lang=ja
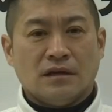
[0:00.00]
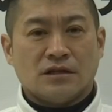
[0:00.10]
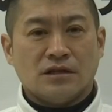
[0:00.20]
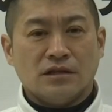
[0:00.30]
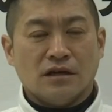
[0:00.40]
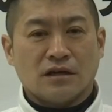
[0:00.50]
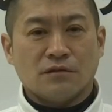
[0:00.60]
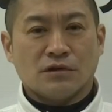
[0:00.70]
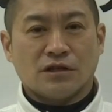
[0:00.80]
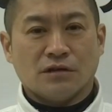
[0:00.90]
新年明
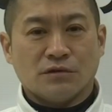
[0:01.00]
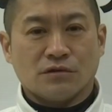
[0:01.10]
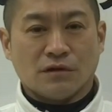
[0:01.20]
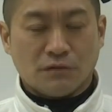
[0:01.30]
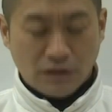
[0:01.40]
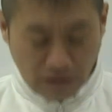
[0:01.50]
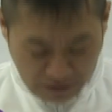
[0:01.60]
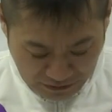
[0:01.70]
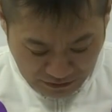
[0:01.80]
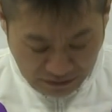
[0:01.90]
けましておめでとうございま
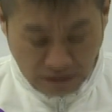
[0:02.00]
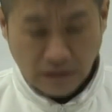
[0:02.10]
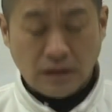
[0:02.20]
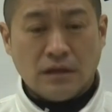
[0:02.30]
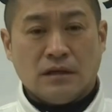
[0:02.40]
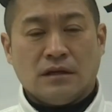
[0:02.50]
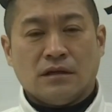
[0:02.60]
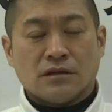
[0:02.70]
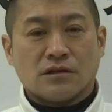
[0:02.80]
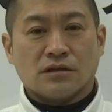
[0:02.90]
す
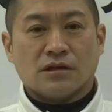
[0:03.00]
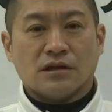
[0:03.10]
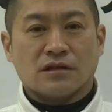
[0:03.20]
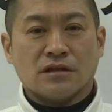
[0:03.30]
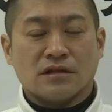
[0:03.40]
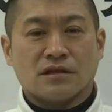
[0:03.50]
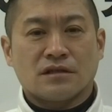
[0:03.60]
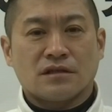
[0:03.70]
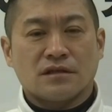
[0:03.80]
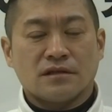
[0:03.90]
鈴木圭介で
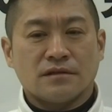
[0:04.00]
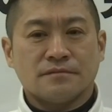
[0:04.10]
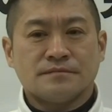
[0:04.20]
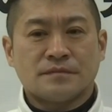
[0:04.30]
す、